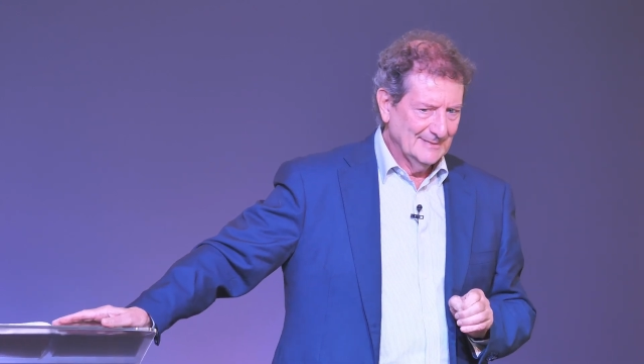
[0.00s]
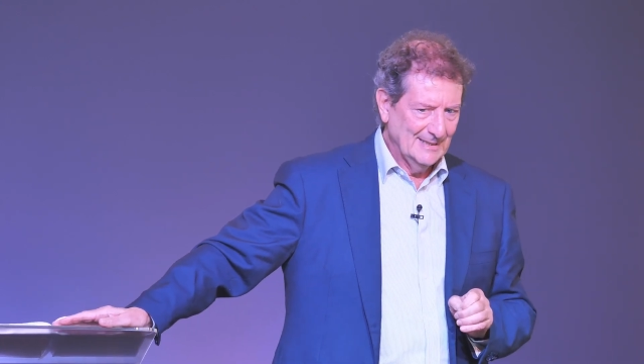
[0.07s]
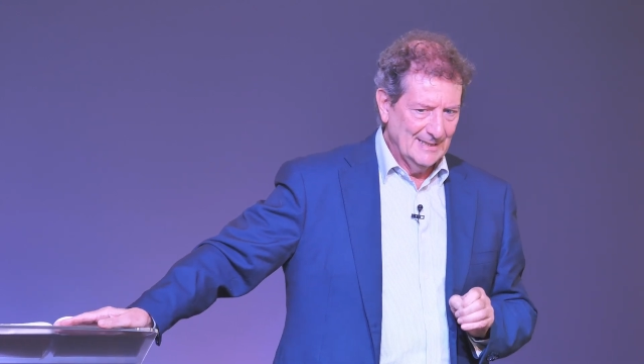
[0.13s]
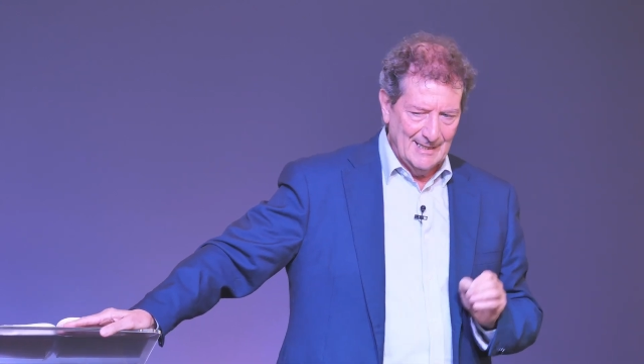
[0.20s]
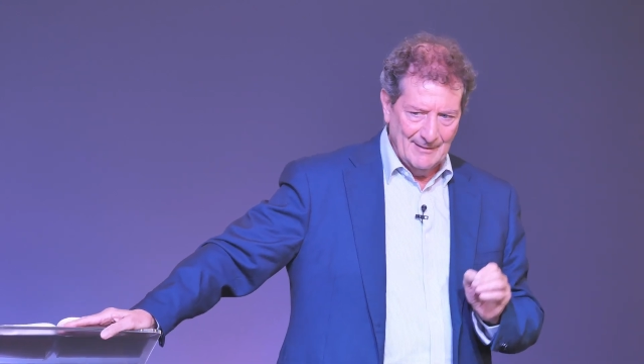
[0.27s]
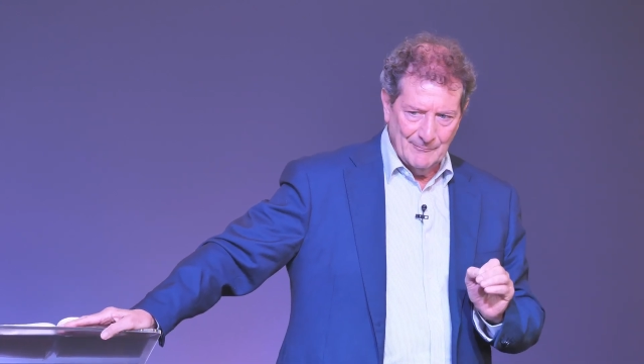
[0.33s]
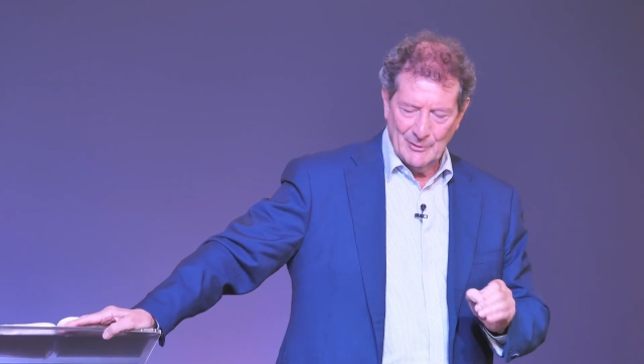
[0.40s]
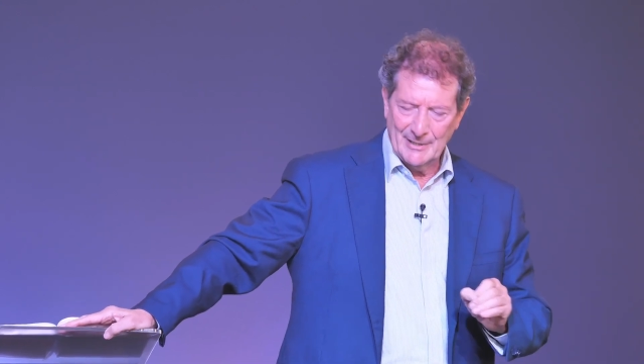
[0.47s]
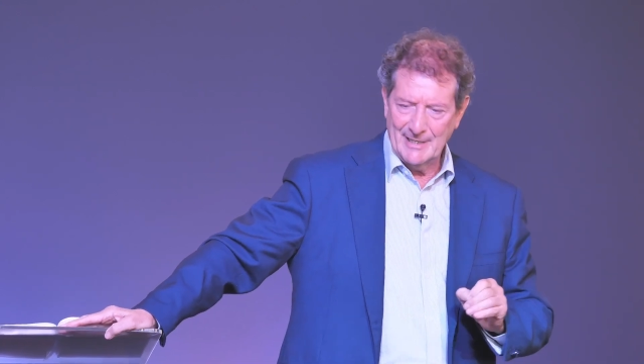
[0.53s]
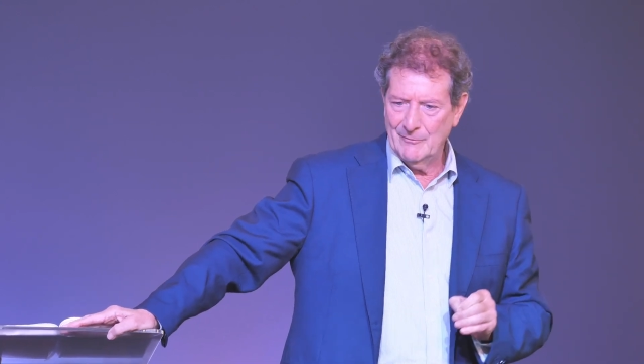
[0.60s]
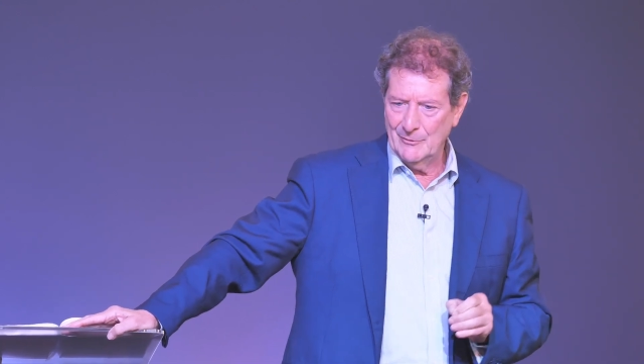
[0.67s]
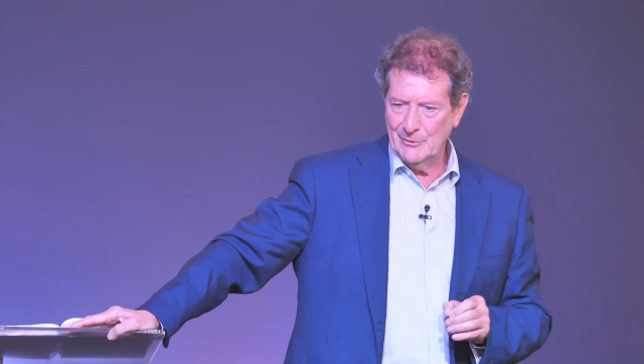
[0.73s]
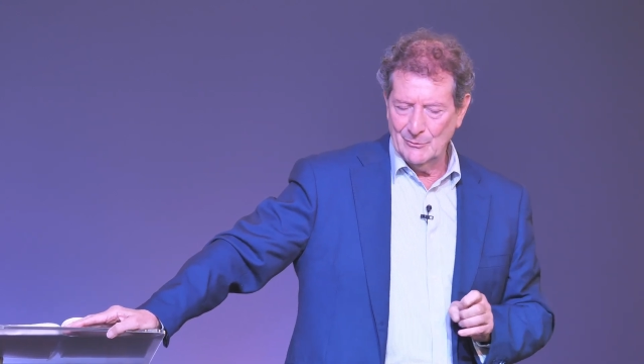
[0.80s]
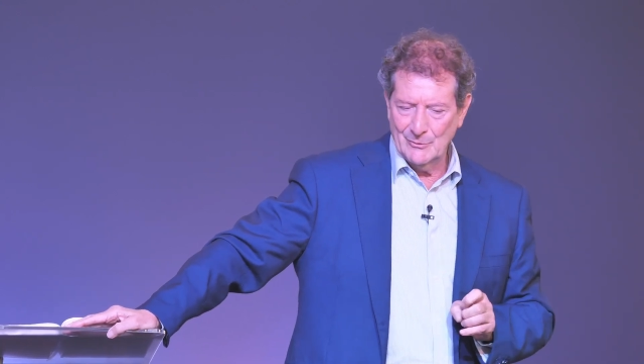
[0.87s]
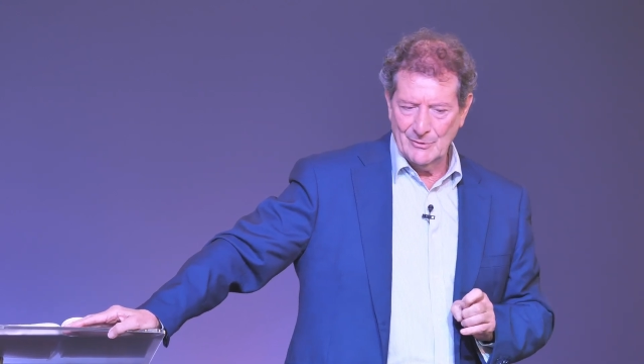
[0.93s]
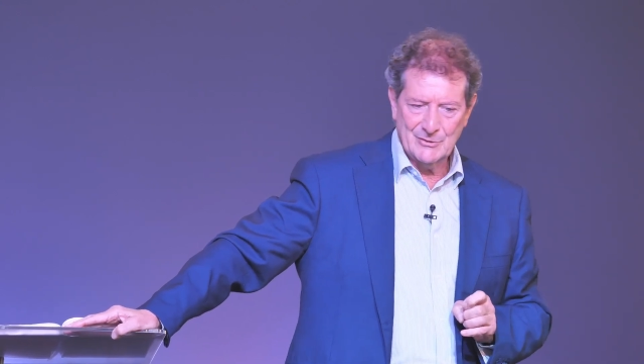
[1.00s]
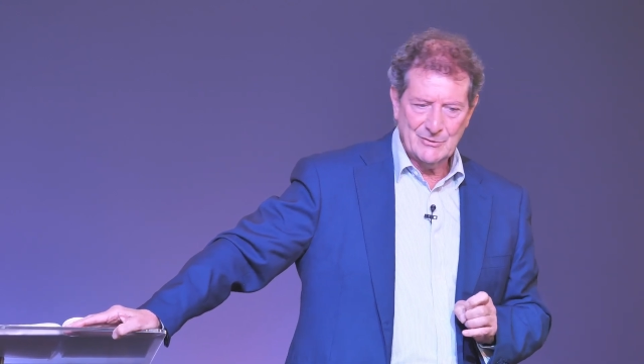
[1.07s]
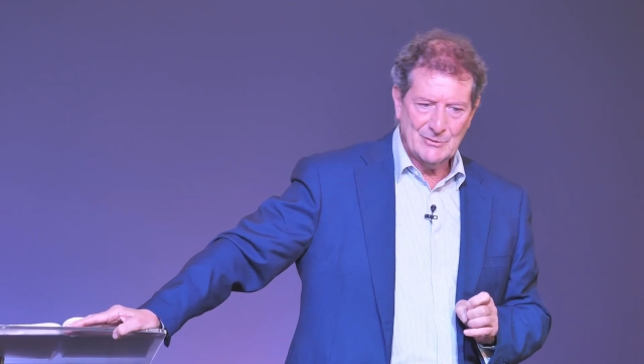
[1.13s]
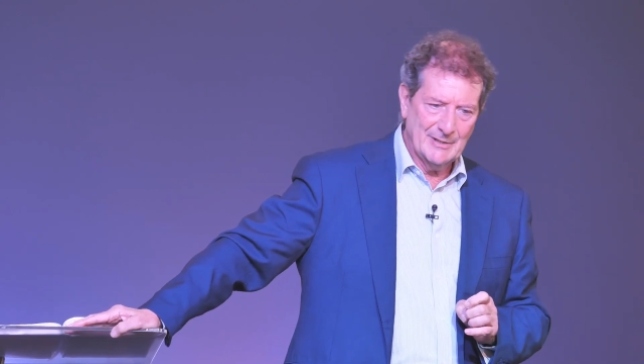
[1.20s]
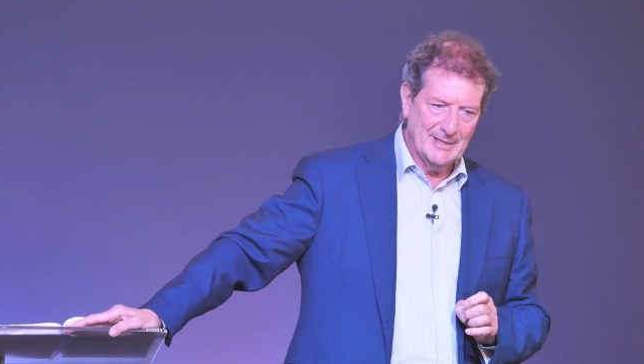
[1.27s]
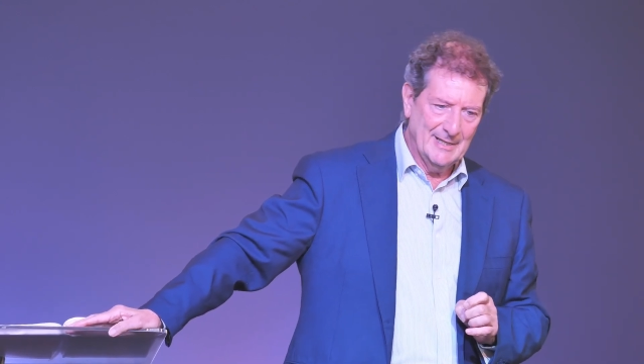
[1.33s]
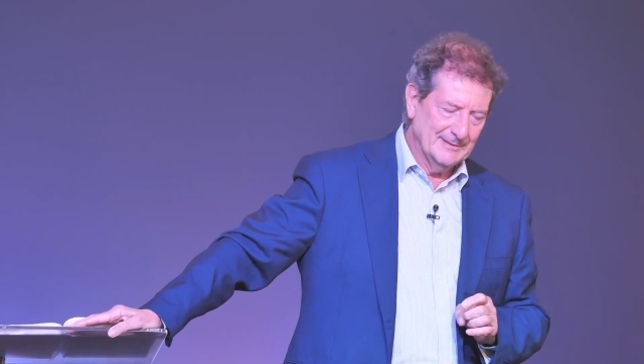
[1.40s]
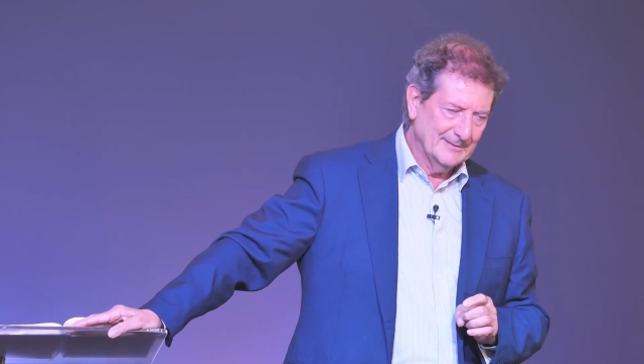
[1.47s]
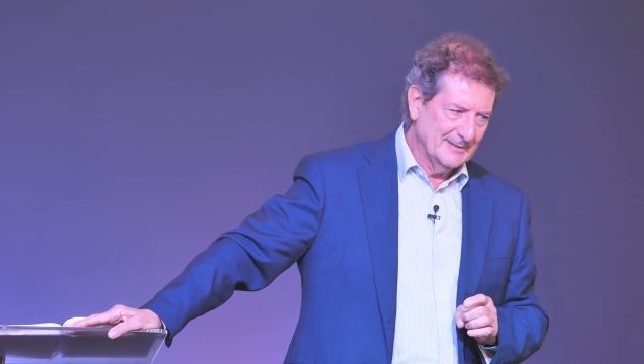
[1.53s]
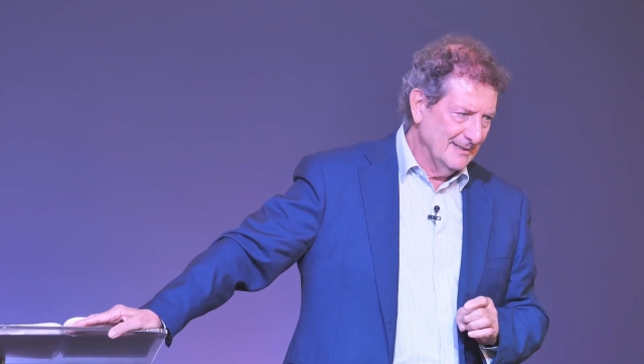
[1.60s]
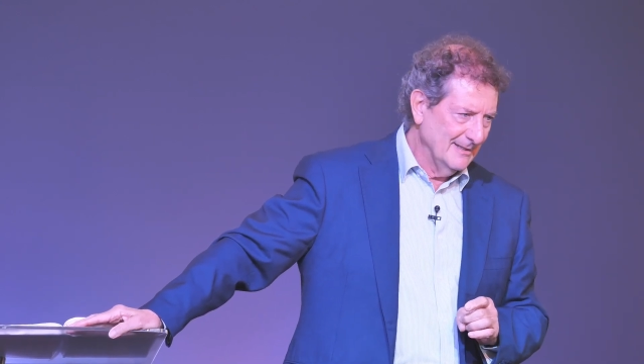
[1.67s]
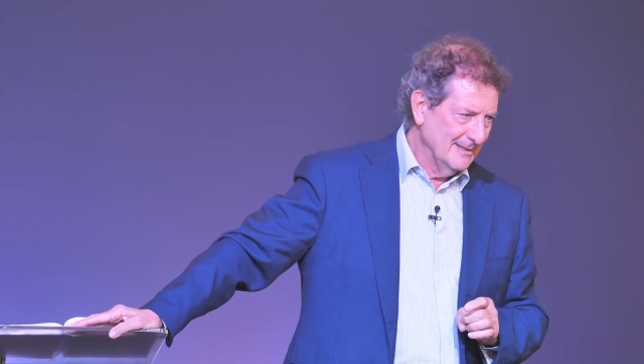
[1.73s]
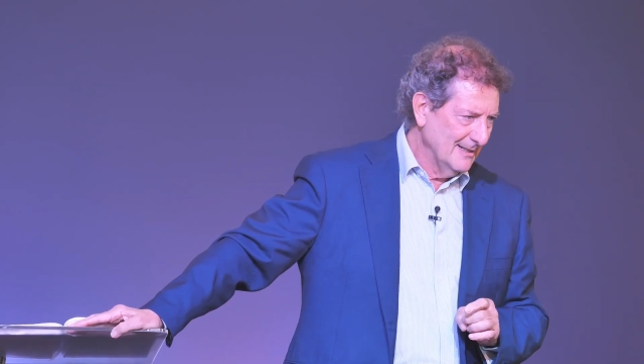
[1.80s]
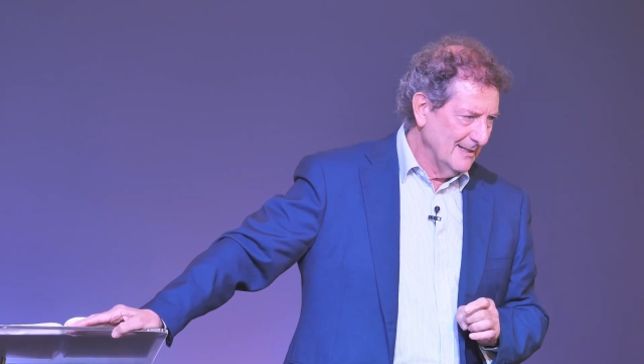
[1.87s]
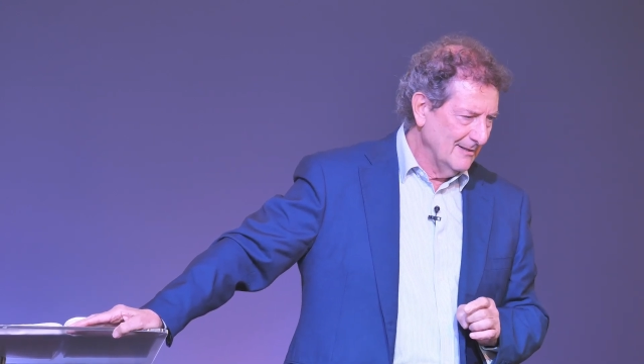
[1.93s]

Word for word: e lavoravo in un ristorante,